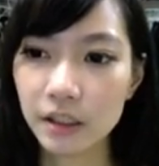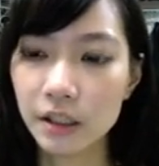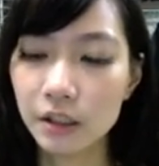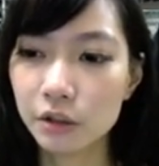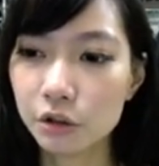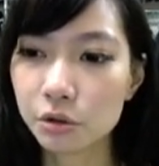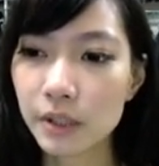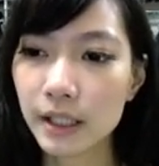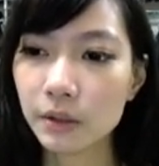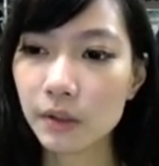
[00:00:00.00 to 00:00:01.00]

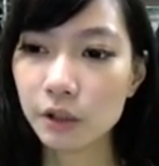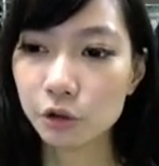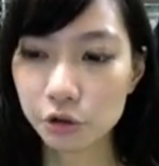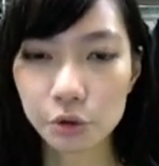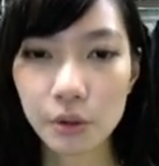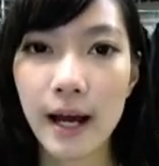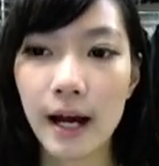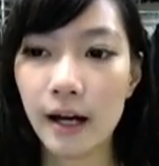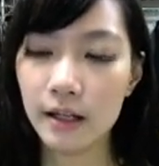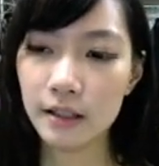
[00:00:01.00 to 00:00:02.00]
帅的话就是帅
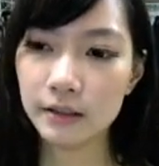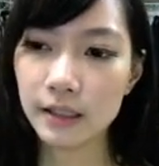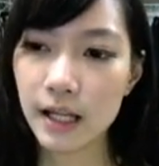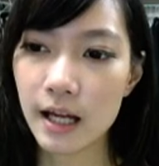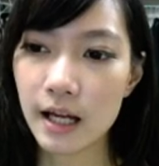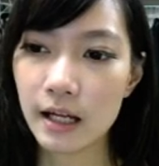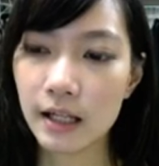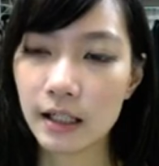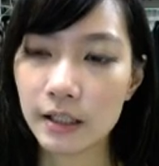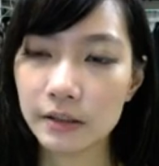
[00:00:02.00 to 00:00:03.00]
啊，那
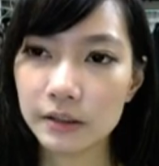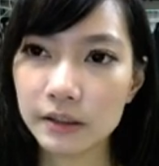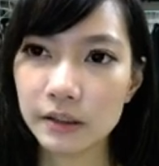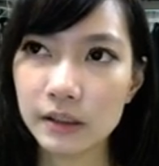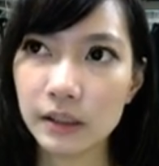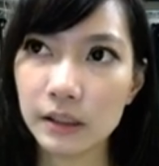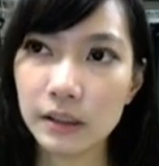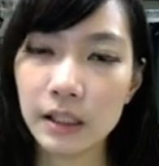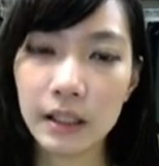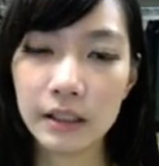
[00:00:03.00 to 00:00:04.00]
可能是
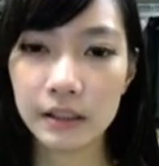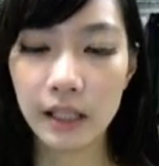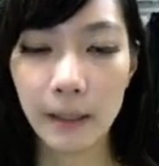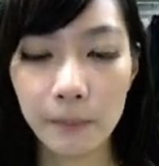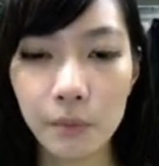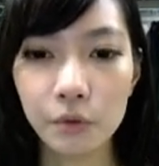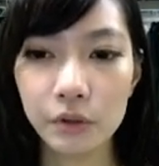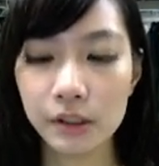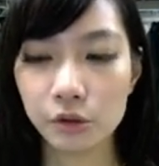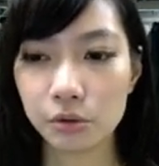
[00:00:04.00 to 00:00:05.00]
仰慕你
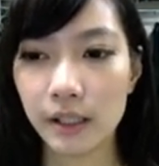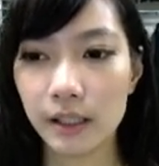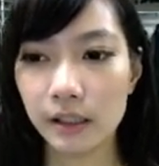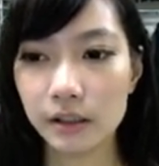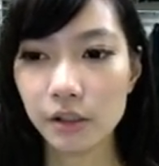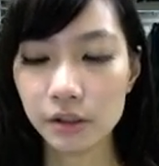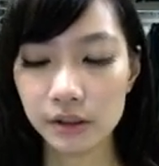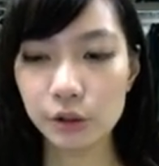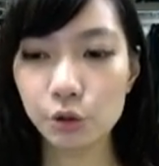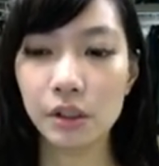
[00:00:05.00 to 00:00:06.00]
很帅，可能是哦只
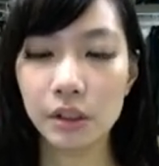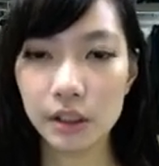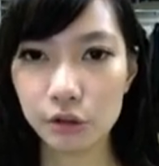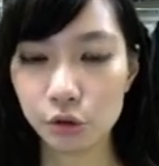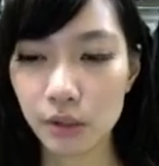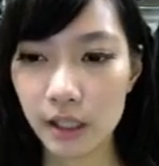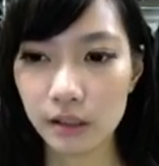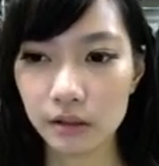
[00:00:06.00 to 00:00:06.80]
是觉得你很帅，